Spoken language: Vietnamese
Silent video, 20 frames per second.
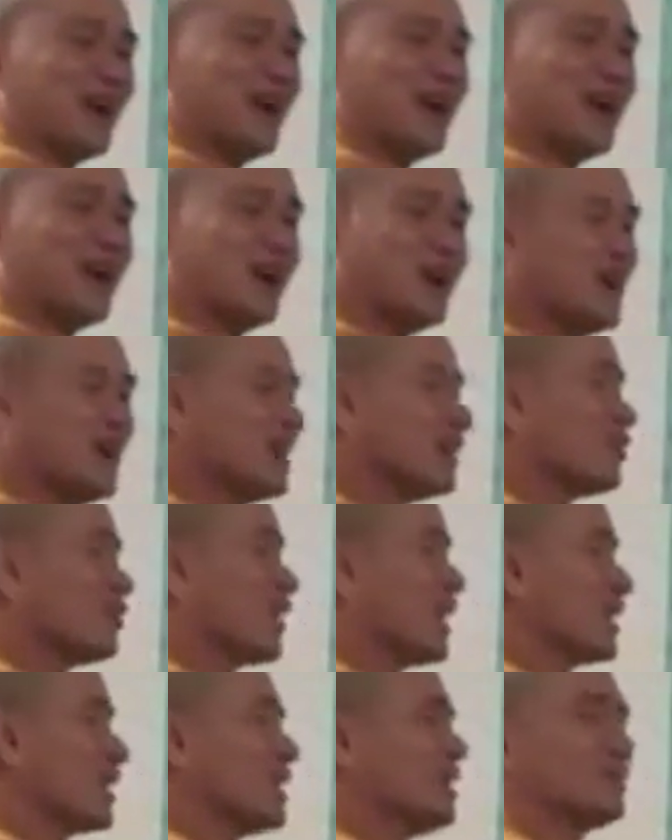đó,
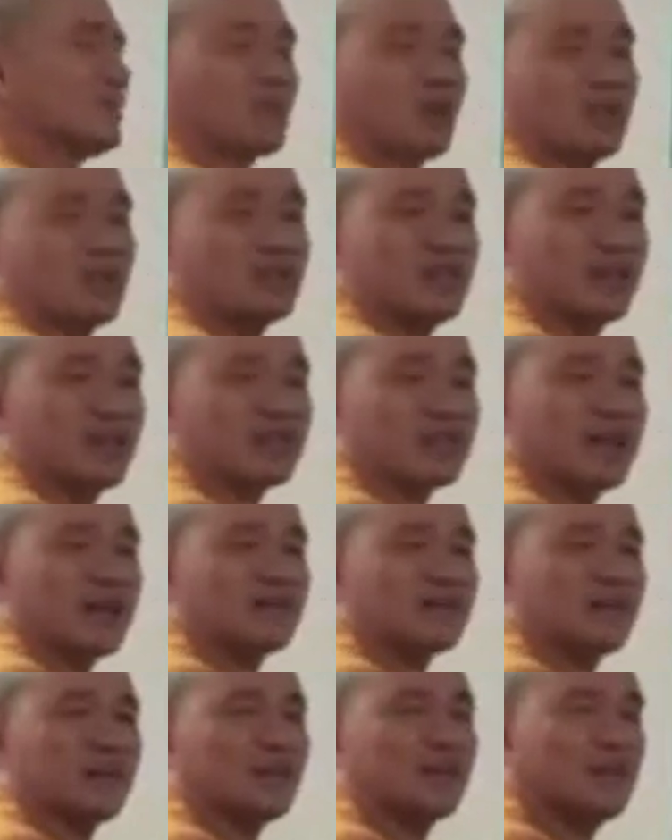Hoa Nghiêm tối sơ
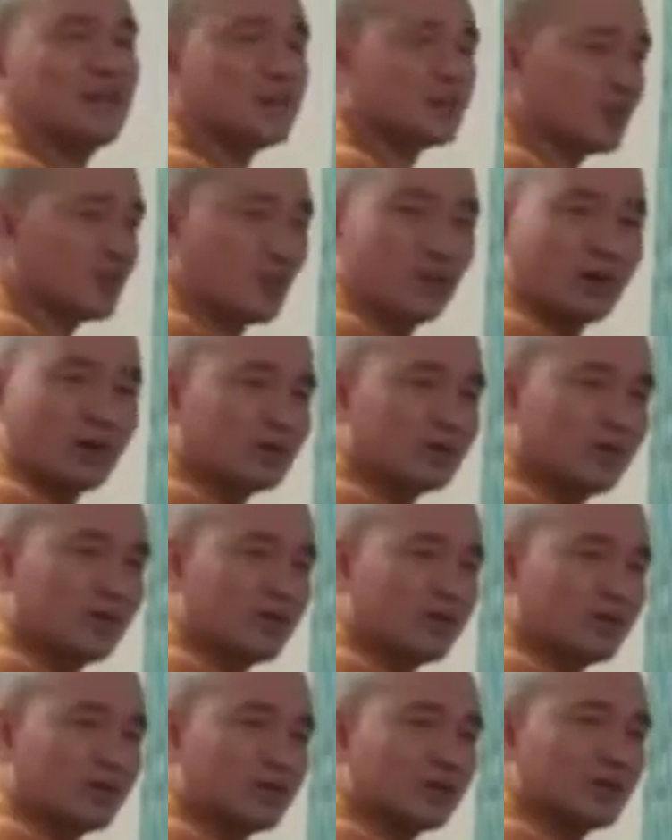tam thất nhật tôi quất
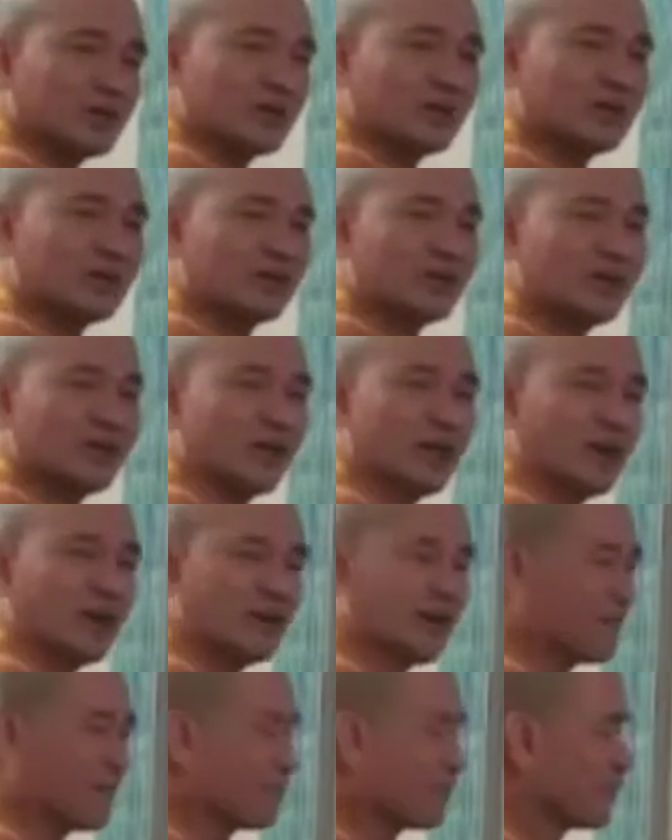luôn.
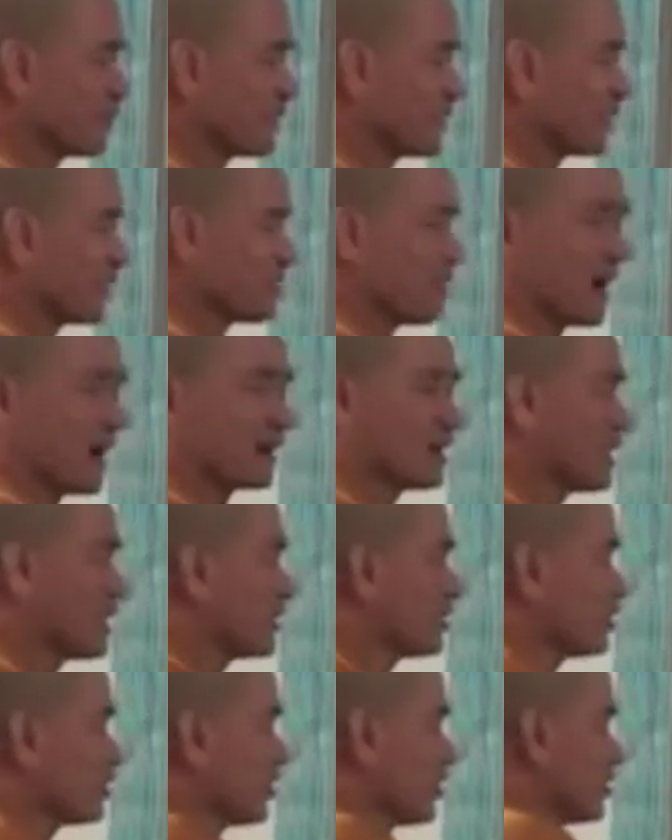Vì bản
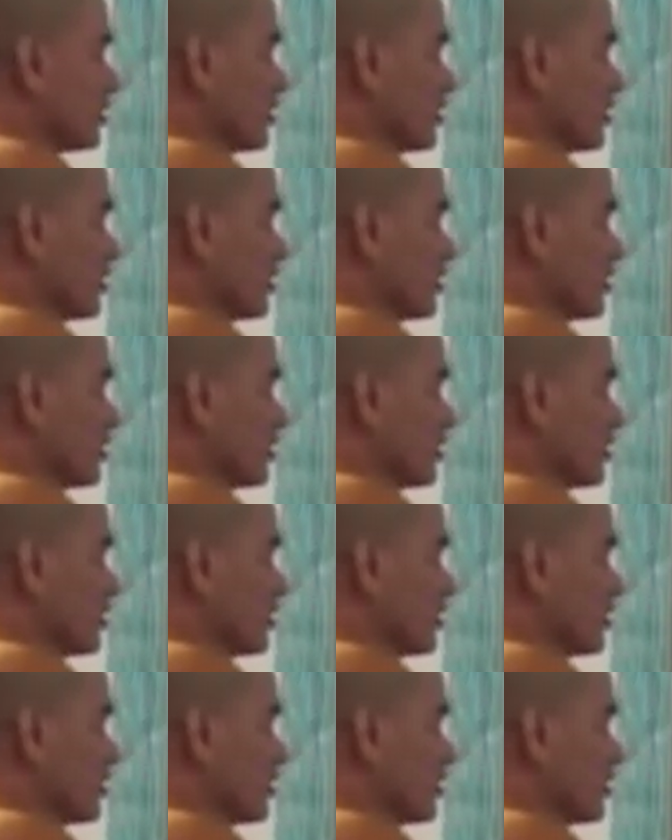thân của